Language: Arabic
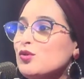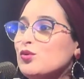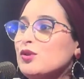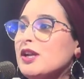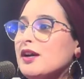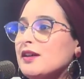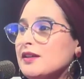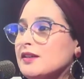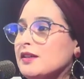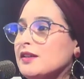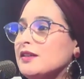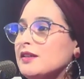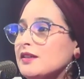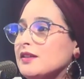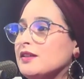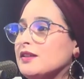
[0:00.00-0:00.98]
ولا
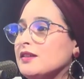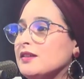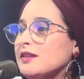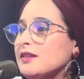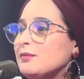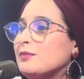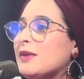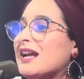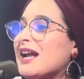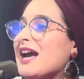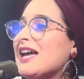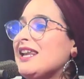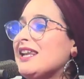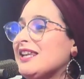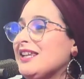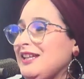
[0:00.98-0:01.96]
ديال
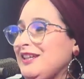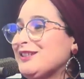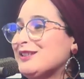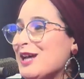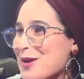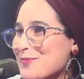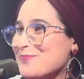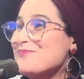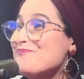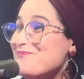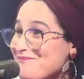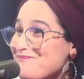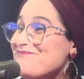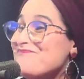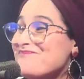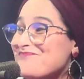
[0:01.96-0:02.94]
مرق العظام
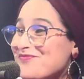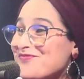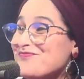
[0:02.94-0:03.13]
العظام